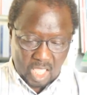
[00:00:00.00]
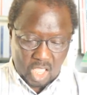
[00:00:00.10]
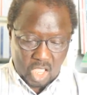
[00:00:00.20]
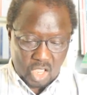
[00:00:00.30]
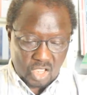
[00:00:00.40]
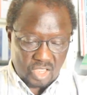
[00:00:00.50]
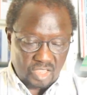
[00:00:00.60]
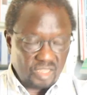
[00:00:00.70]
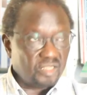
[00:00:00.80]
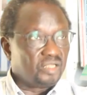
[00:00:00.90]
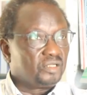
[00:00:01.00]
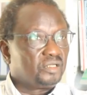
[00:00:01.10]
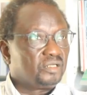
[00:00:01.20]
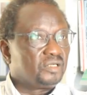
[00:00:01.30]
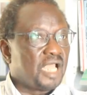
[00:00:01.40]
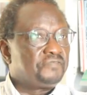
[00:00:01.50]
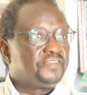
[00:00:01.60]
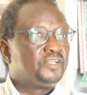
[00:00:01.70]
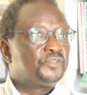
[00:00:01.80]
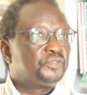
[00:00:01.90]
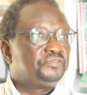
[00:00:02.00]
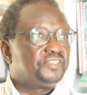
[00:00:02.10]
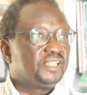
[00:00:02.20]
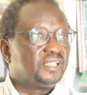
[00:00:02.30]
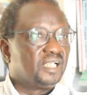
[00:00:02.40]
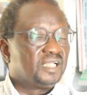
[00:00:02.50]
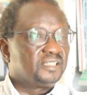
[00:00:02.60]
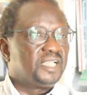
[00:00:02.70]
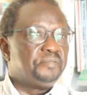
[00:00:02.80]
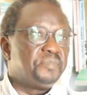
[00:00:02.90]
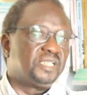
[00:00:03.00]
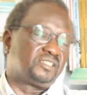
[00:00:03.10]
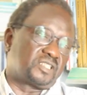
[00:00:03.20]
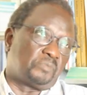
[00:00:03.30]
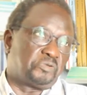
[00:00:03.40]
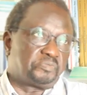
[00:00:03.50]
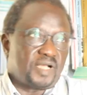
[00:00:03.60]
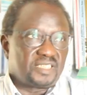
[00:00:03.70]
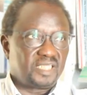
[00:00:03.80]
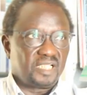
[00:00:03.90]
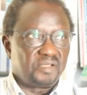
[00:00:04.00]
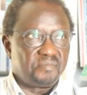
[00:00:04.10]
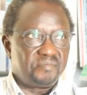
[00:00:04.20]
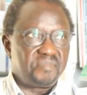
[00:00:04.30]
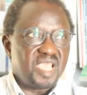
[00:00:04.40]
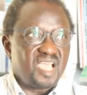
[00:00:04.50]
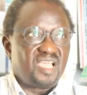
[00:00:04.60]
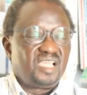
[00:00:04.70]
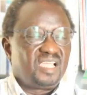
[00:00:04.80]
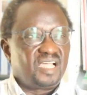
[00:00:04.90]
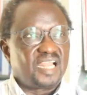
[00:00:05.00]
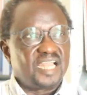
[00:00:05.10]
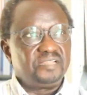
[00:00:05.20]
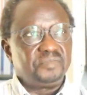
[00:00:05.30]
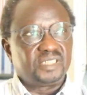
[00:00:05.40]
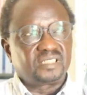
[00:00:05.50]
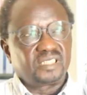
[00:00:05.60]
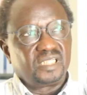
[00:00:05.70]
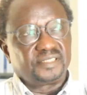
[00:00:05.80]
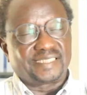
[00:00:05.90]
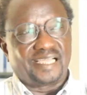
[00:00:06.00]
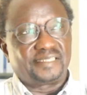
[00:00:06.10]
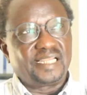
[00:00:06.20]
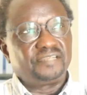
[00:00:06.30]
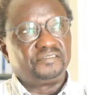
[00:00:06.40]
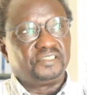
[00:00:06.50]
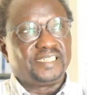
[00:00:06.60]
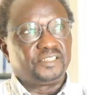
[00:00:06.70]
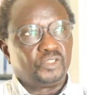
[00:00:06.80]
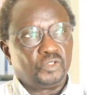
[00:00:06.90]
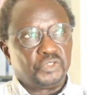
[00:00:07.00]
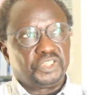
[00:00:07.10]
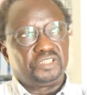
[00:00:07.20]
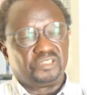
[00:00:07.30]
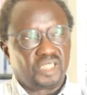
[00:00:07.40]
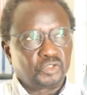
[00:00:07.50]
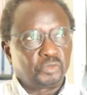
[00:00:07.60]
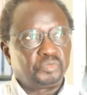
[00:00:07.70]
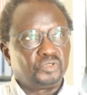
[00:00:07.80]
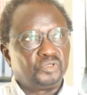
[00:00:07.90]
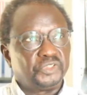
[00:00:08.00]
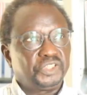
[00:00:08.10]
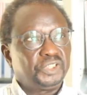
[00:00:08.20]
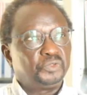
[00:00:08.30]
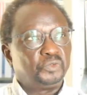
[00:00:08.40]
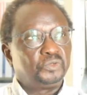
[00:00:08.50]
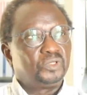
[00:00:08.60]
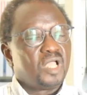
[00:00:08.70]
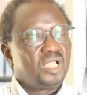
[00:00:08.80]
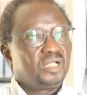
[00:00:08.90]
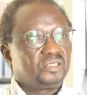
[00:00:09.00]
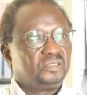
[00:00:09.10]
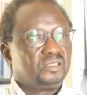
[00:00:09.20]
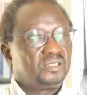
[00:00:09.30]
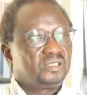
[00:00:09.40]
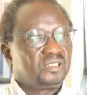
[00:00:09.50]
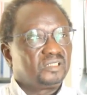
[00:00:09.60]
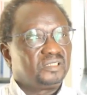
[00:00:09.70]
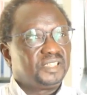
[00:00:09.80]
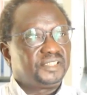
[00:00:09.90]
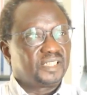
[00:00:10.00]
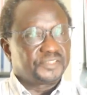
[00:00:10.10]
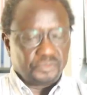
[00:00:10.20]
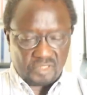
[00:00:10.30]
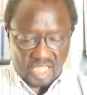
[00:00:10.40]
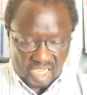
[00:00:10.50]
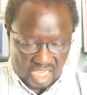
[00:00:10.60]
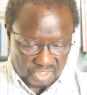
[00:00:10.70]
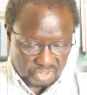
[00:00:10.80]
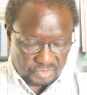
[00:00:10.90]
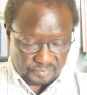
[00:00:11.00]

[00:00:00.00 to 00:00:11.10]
la philosophie des mythes, ça peut passer, mais à la limite, ça relève de l'ethnologie, de l'anthropologie ou de, euh, des sciences du langage.